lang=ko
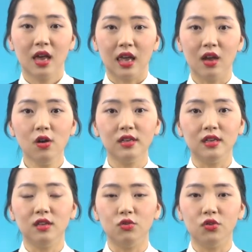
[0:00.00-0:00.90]

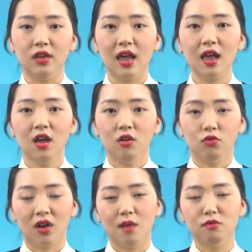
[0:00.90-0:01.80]
이거는 뒤에
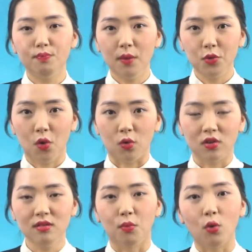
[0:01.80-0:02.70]
우리가 문법
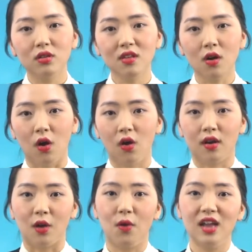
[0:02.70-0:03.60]
용어로는
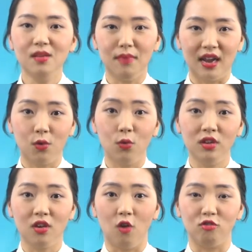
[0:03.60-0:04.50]
목적어라고 하는 말이
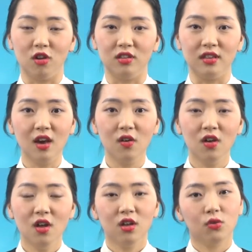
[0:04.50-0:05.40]
오는 경우거든요.
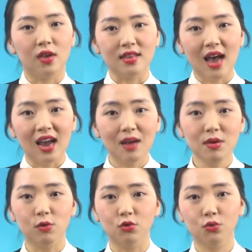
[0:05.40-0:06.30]
뒤에
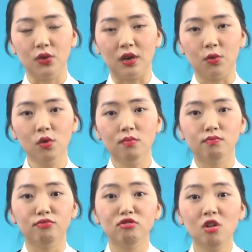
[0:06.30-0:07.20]
사람이 올 수도 있고
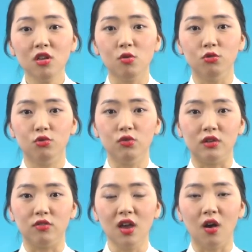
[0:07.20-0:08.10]
물건이 올 수도
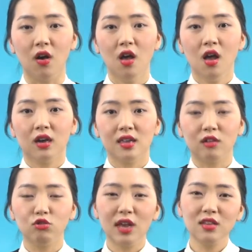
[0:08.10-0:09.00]
있고요.
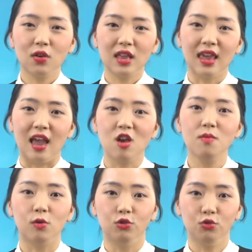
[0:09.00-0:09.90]
그냥 추상적인
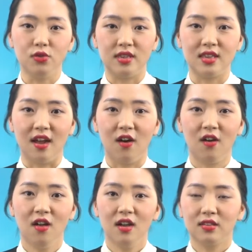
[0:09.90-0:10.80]
개념이 올 수도 있어요.
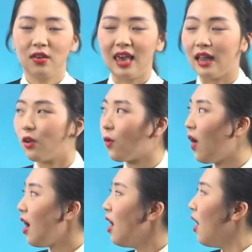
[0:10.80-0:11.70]
그래서
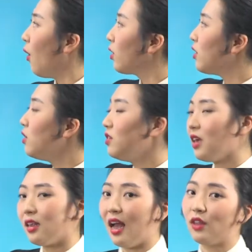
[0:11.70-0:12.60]
get과 어떤
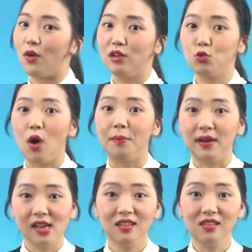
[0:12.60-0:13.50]
식의 단어가
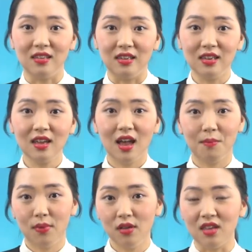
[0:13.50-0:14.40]
조합을 하는지
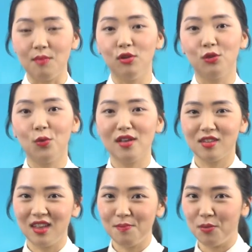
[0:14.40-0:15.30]
한번 예문을
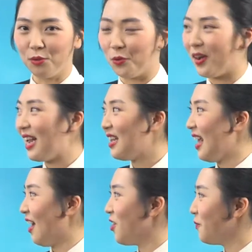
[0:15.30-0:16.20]
통해서 살펴보도록 할게요.